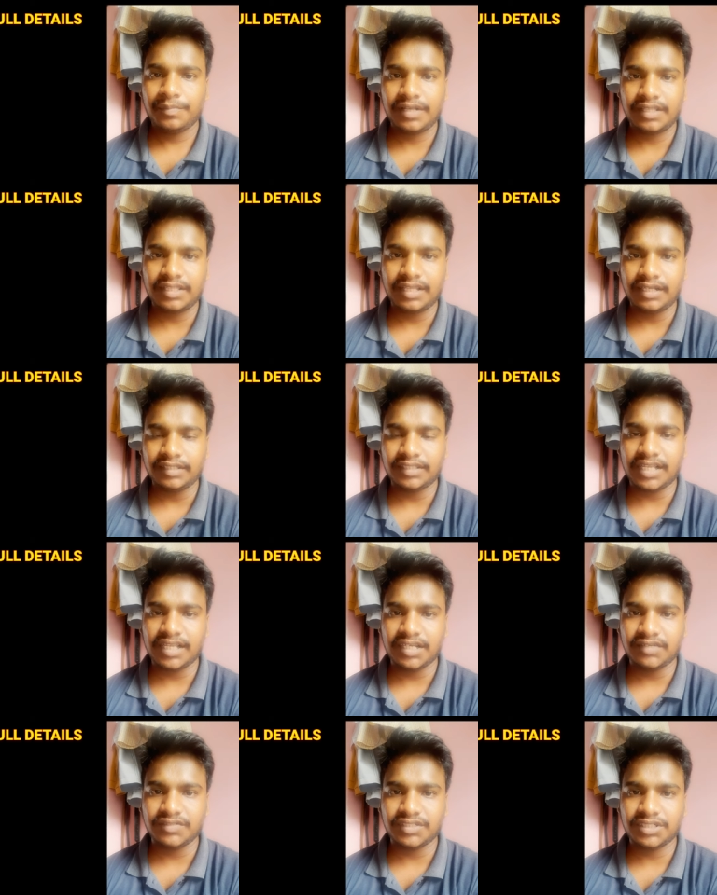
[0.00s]
మీ అందరికీ
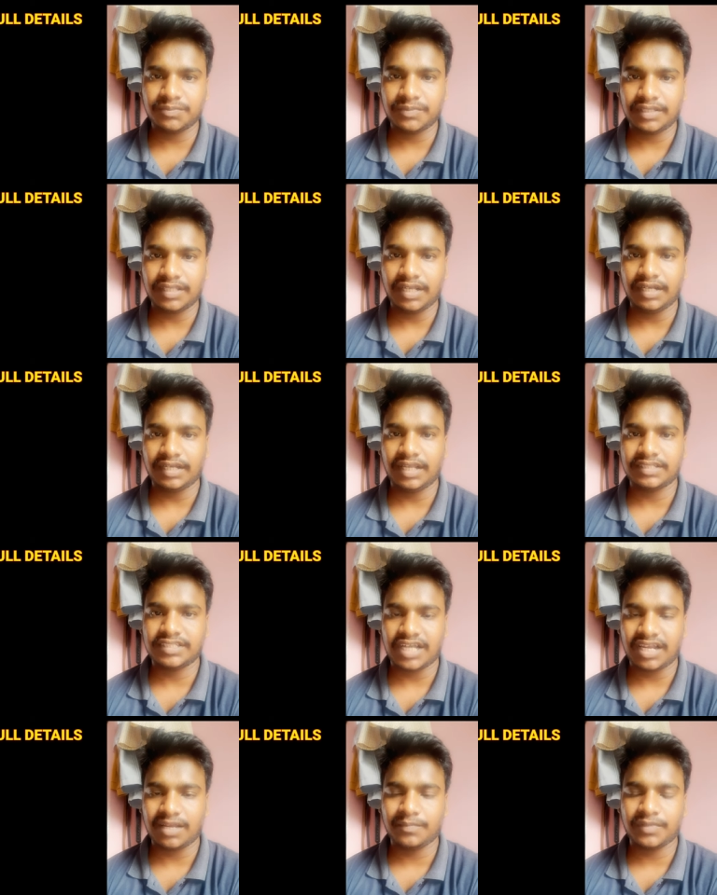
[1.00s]
తెలియని విషయం ఏంటంటే
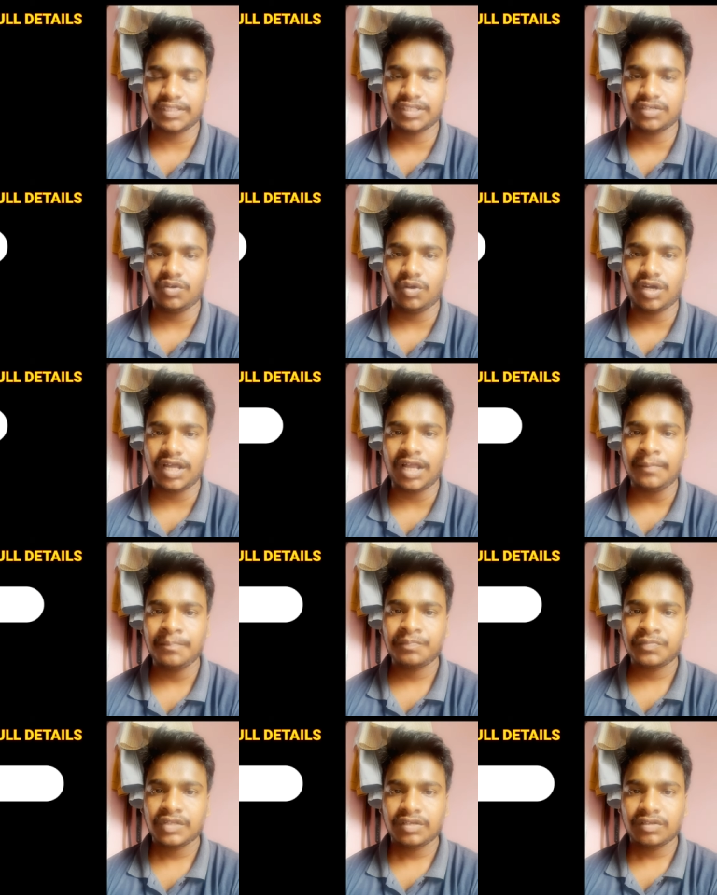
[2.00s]
చాలామందికి కూడా
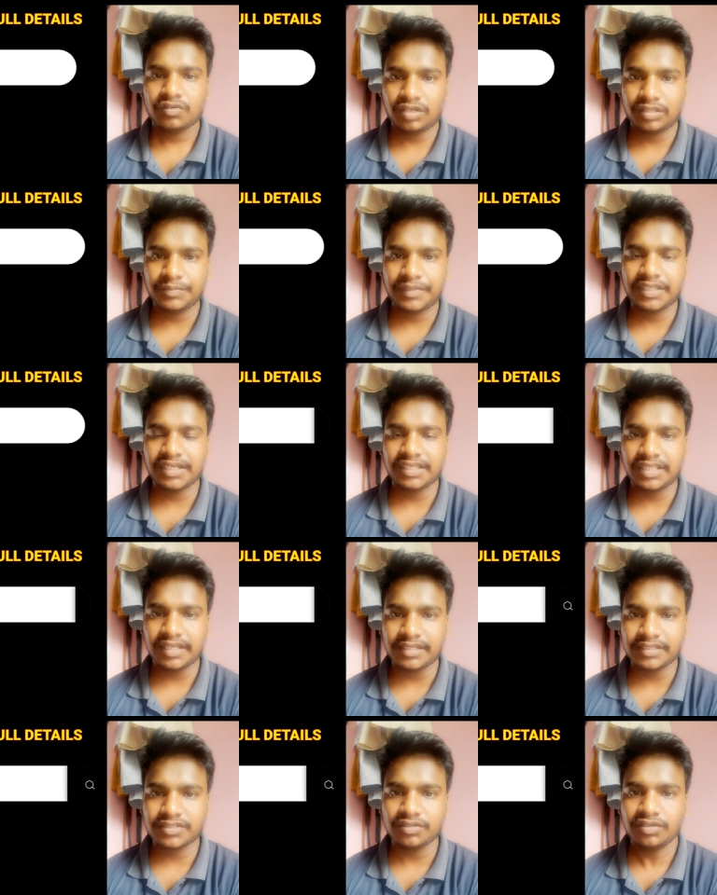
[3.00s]
కొంతమందికి
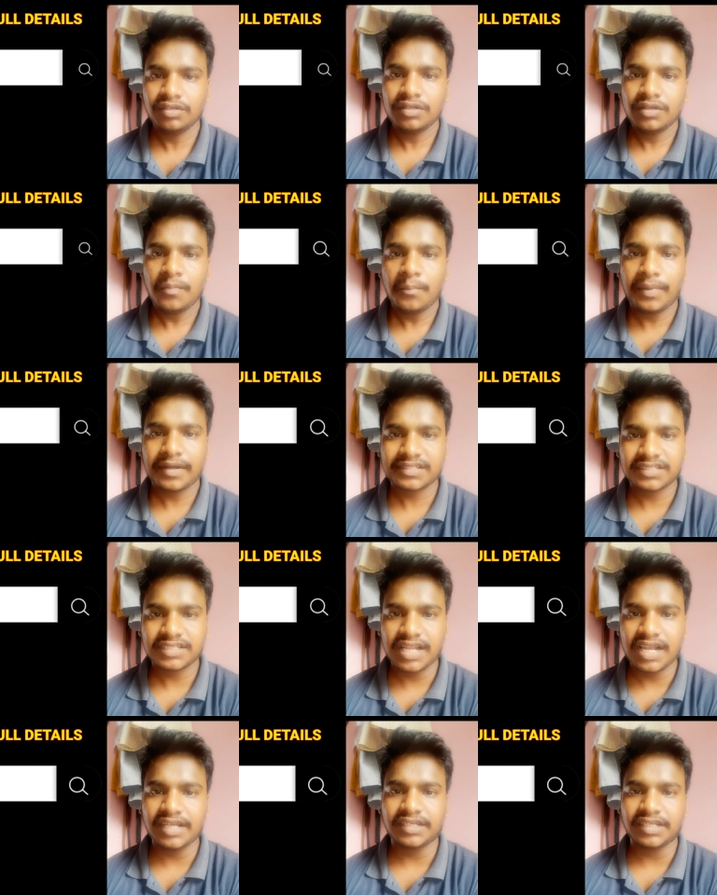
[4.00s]
తెలుసు
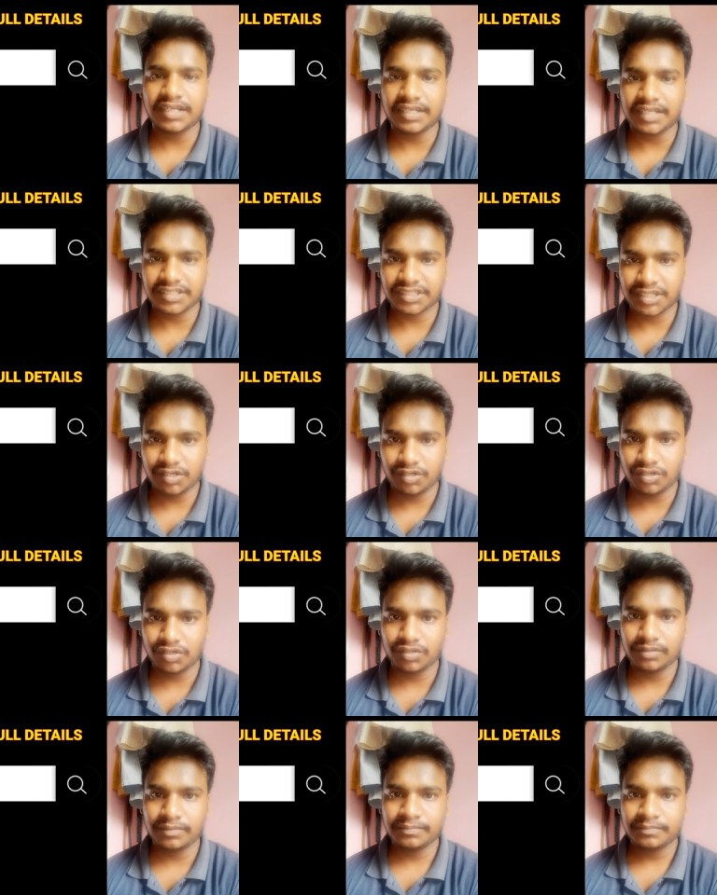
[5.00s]
పర్సనాలిటీ టెస్ట్లో
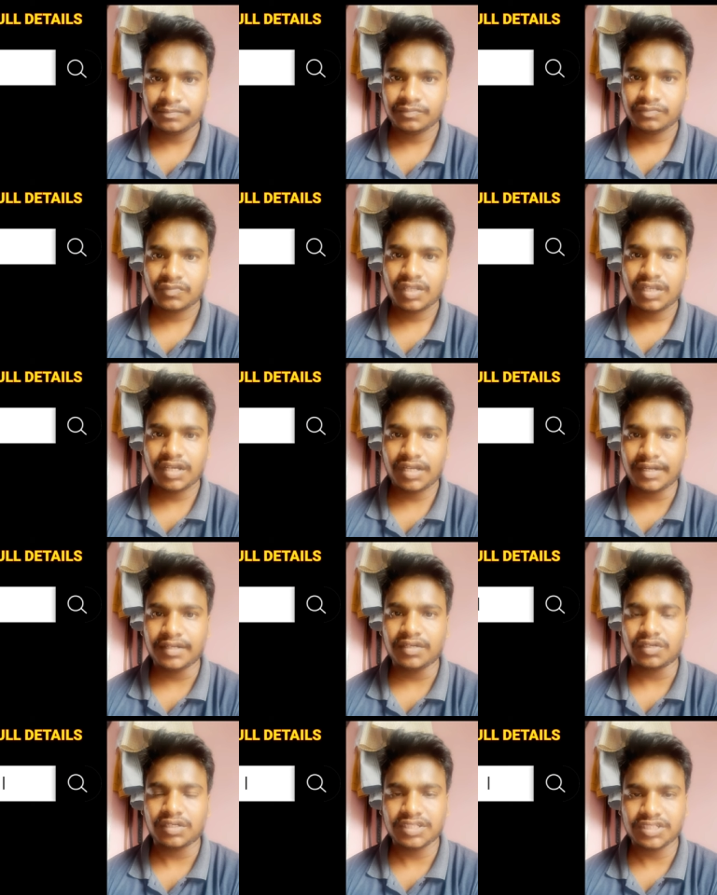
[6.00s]

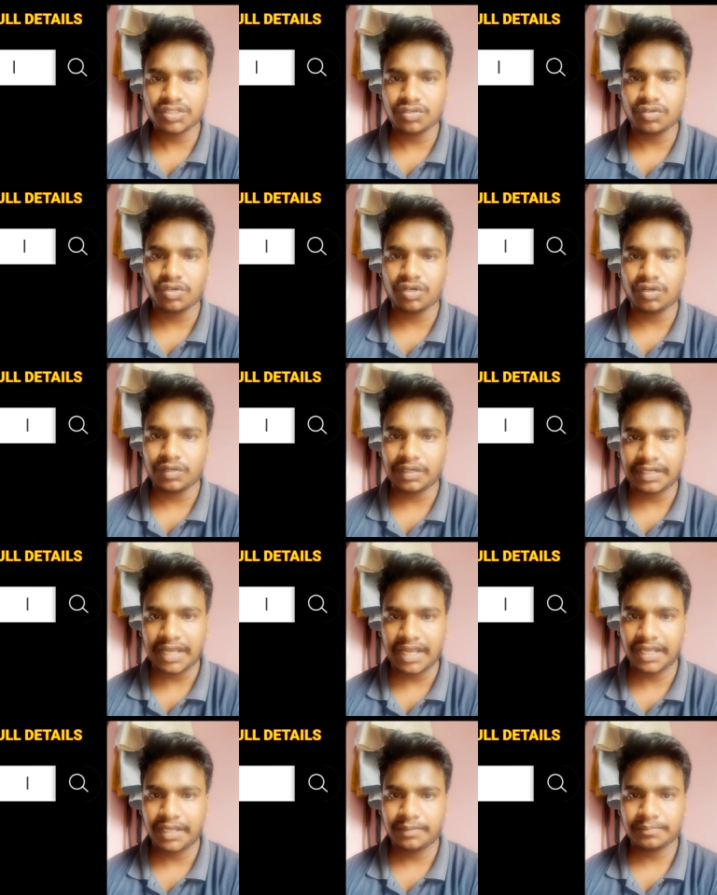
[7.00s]
రెండు టీ స్కోర్లు
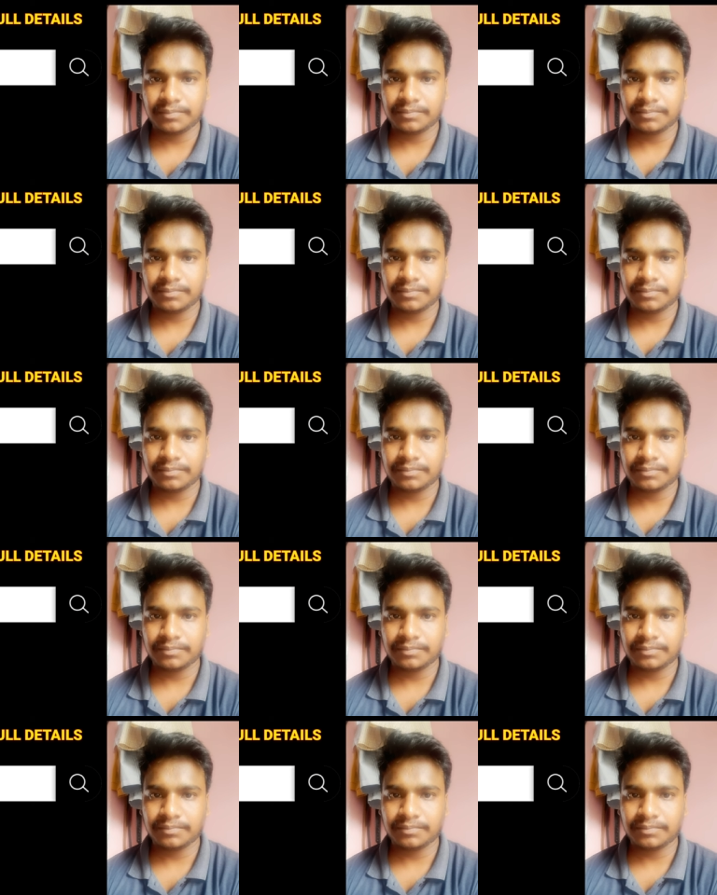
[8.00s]
ఉంటాయి